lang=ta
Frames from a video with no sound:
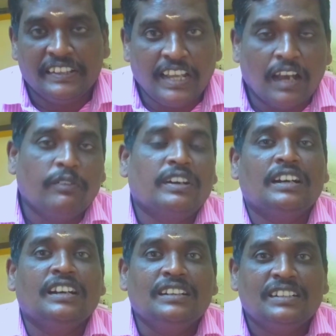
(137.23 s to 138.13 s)

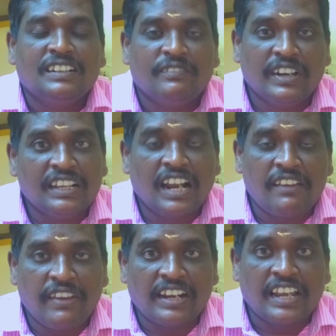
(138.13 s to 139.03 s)
இந்தியாவுக்கு
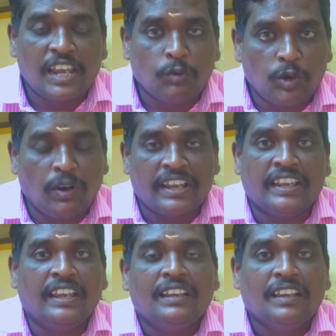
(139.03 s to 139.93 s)
விடுதலை வேட்கையை
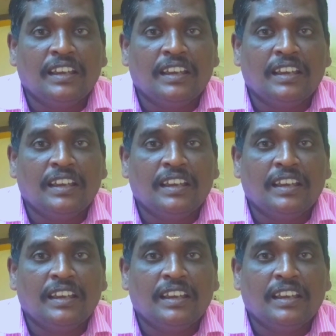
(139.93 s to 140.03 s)
உருவாக்கி